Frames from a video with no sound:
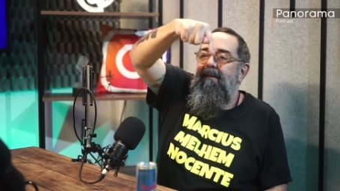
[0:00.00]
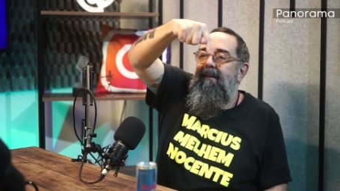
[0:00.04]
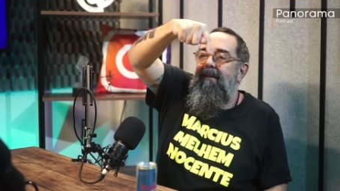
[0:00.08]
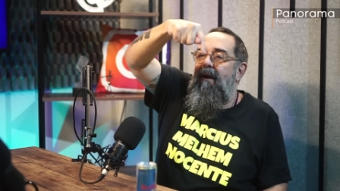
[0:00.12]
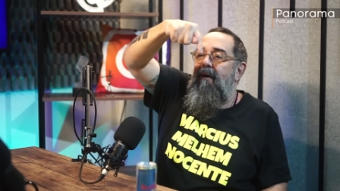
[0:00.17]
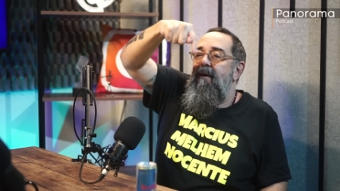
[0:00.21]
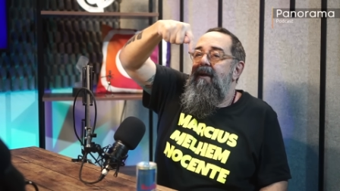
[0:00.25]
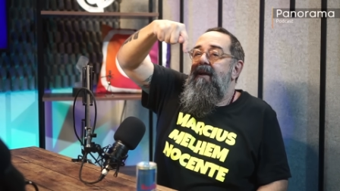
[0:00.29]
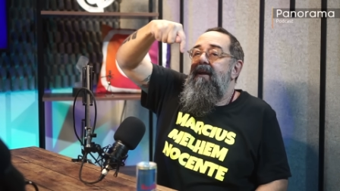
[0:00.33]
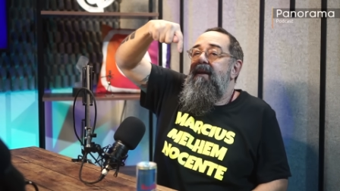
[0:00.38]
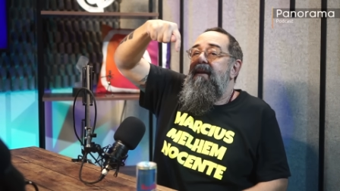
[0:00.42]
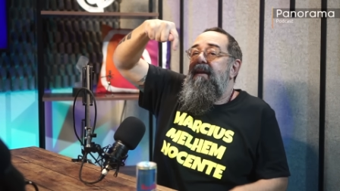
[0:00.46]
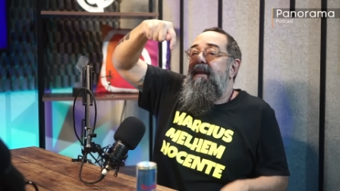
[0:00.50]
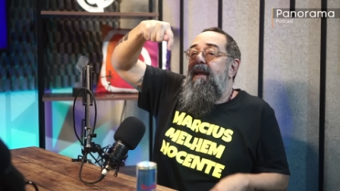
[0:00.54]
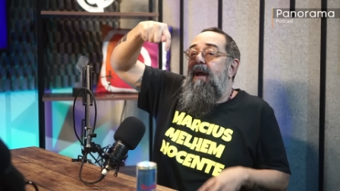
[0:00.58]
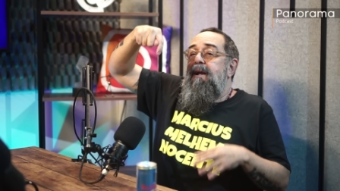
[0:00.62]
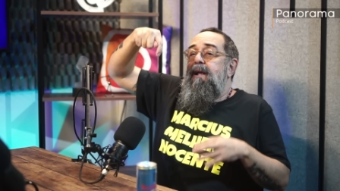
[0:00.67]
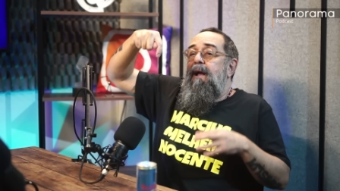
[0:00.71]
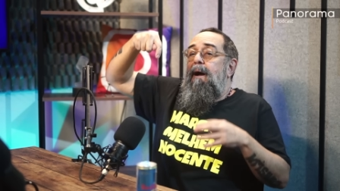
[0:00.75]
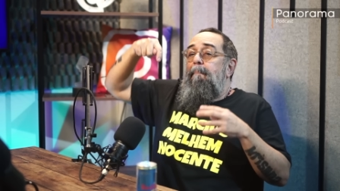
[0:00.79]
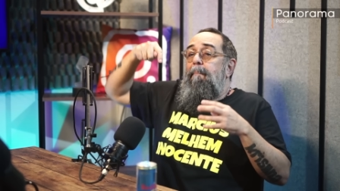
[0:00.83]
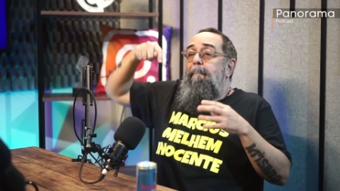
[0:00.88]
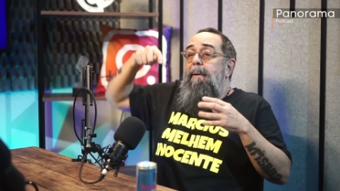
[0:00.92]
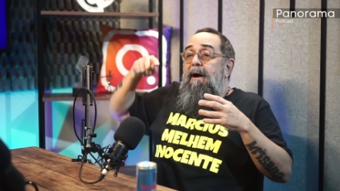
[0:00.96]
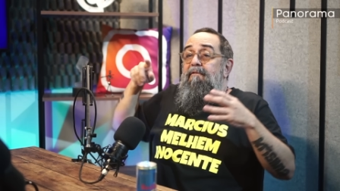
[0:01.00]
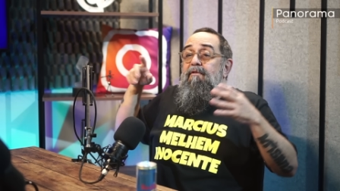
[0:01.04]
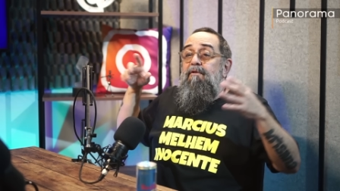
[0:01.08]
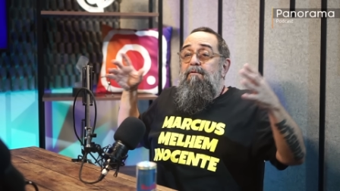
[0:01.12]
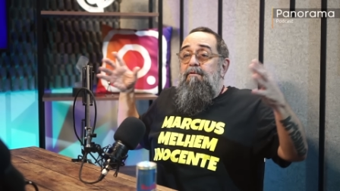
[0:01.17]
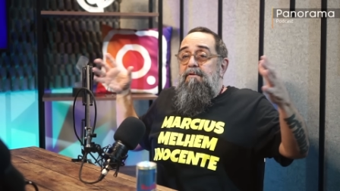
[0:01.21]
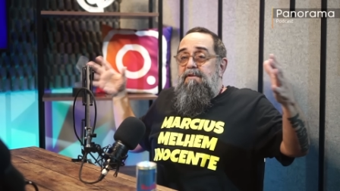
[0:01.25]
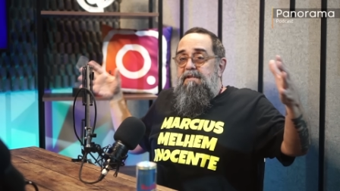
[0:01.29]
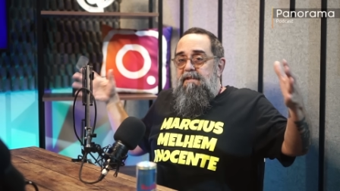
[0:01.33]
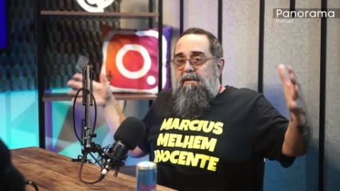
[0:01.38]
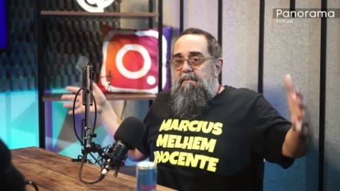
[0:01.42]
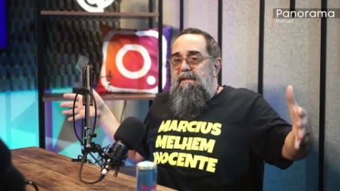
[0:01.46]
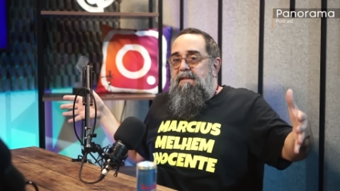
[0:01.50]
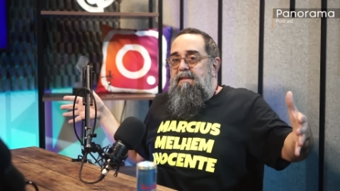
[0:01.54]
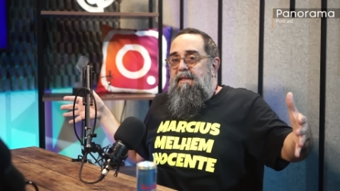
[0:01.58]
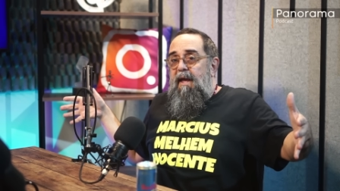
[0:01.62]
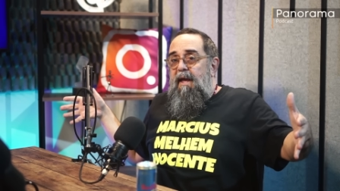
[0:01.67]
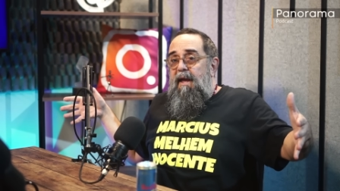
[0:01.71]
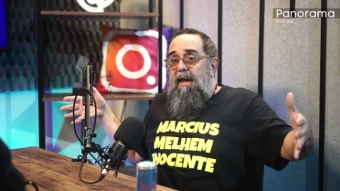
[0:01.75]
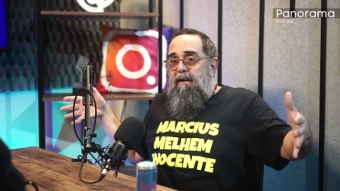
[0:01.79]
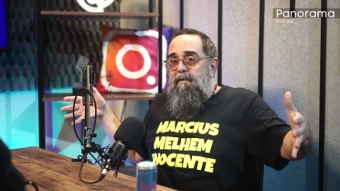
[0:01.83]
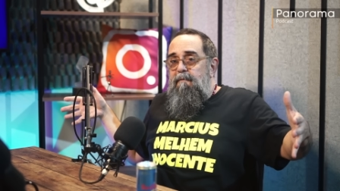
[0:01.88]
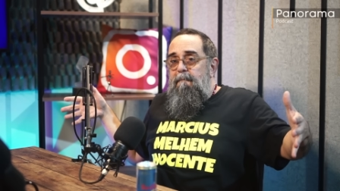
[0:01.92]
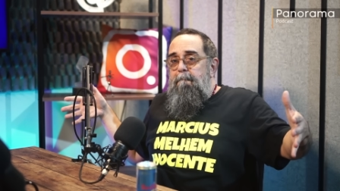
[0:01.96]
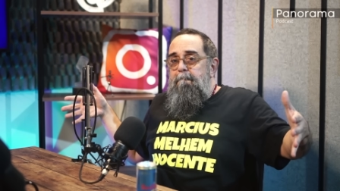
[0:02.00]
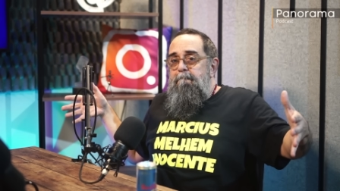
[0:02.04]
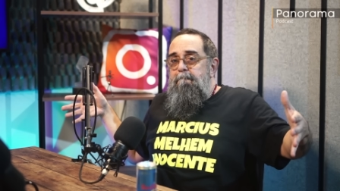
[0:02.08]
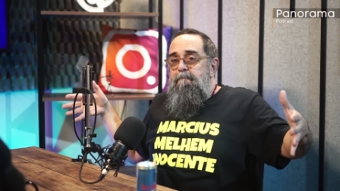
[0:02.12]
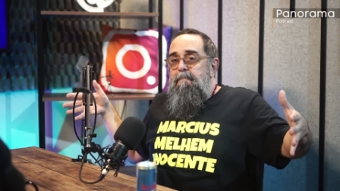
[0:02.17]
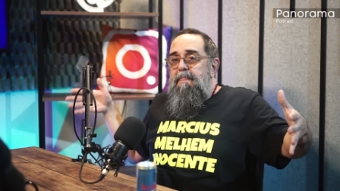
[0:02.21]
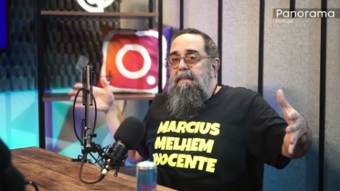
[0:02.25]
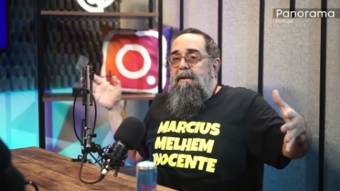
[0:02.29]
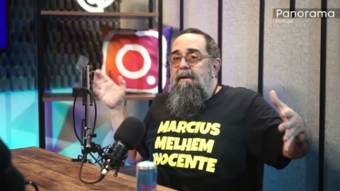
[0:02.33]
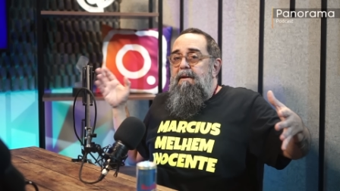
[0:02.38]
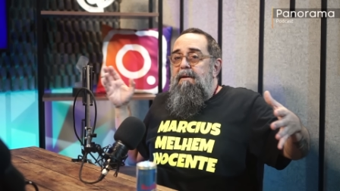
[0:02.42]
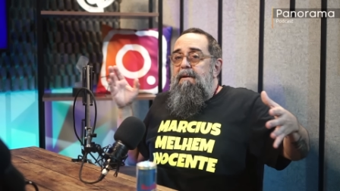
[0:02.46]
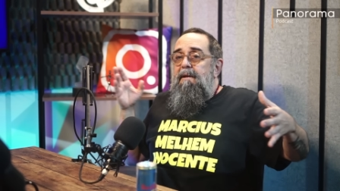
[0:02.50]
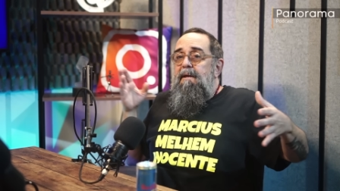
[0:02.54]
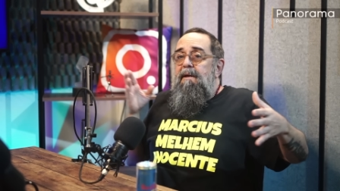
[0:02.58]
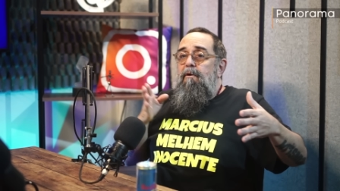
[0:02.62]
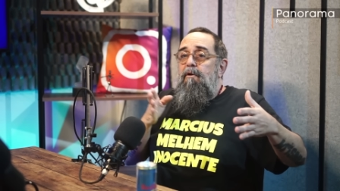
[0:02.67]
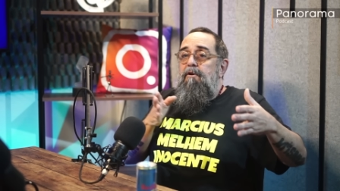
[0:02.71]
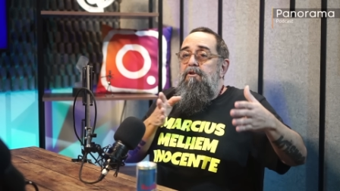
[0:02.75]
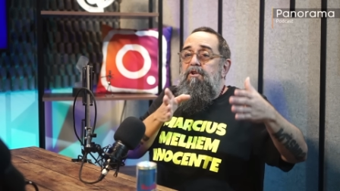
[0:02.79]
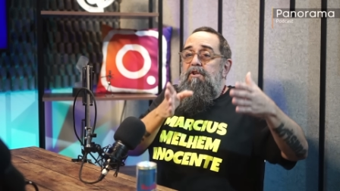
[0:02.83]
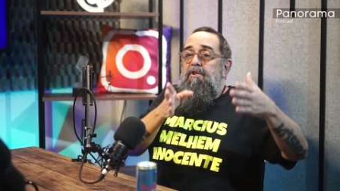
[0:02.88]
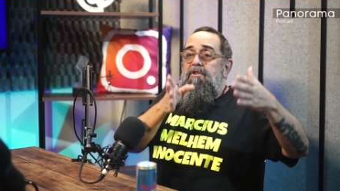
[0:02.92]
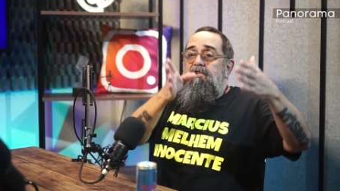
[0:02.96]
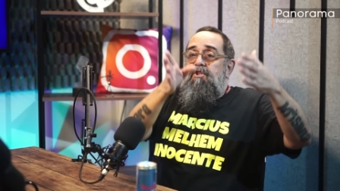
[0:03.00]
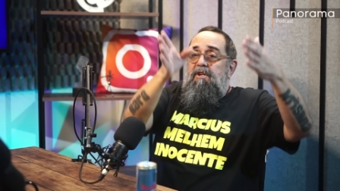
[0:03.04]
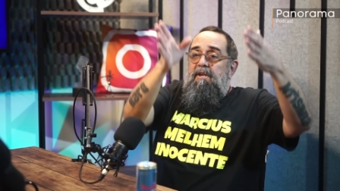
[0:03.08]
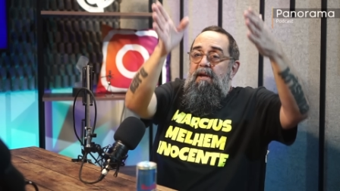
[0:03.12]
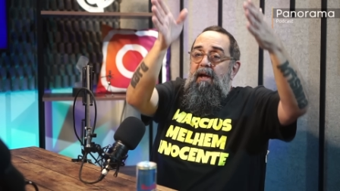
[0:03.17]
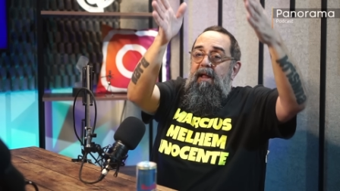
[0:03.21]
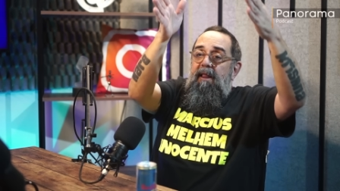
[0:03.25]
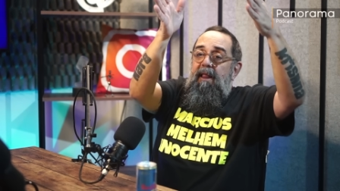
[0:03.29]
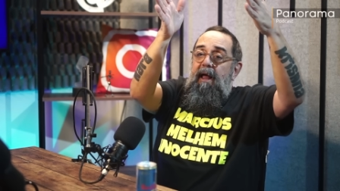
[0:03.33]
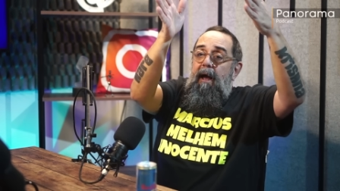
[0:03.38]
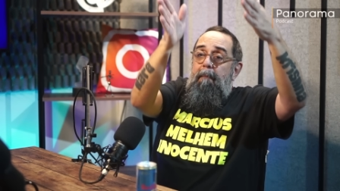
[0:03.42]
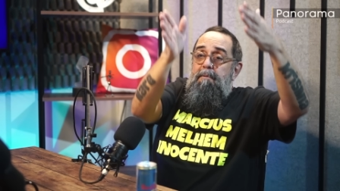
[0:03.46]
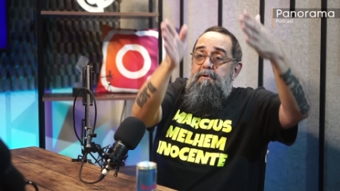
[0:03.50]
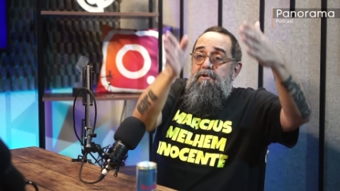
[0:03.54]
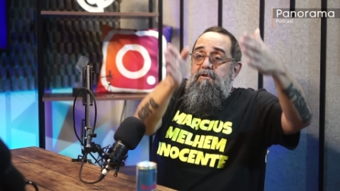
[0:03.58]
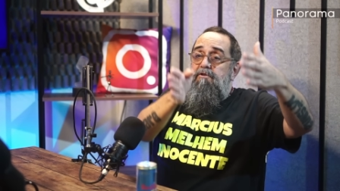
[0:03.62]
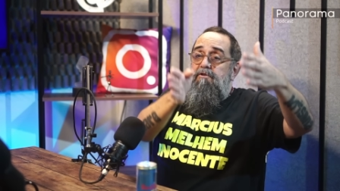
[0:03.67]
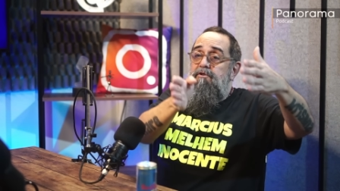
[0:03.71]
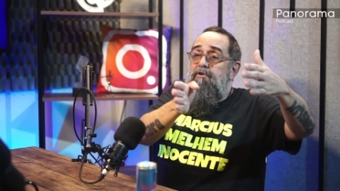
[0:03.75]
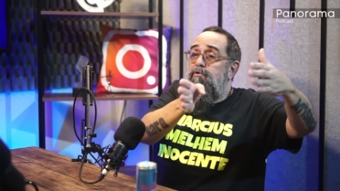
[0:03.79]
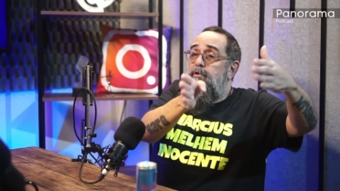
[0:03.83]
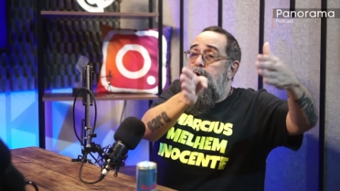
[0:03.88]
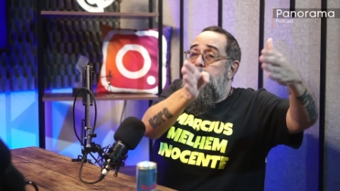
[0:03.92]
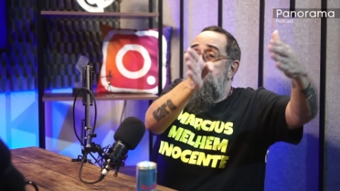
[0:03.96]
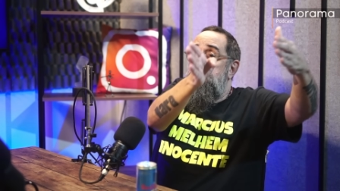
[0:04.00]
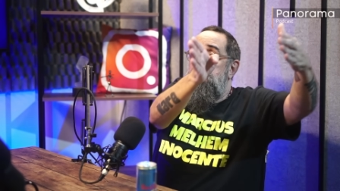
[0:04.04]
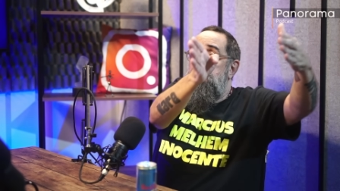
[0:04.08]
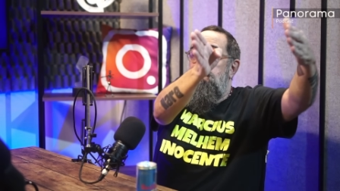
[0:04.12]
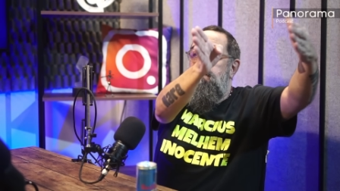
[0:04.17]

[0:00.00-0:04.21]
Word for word: Tá, e acabava num cemitério onde tinha a lápide de todos